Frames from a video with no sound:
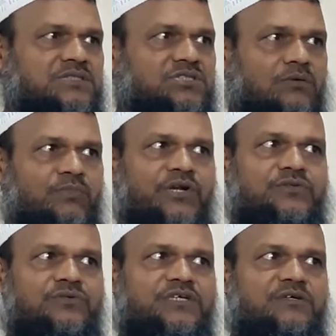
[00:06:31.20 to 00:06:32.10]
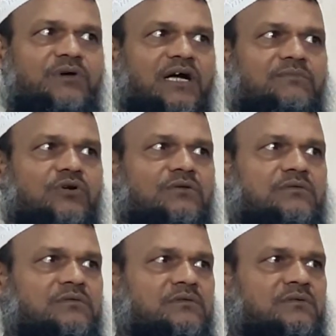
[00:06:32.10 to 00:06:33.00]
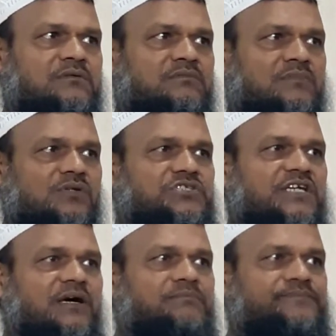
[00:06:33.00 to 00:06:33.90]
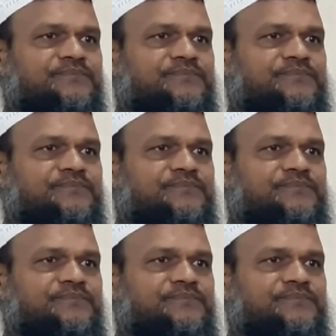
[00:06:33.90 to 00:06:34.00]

সম্মানিত দিনী ভাই বোন বলছিলাম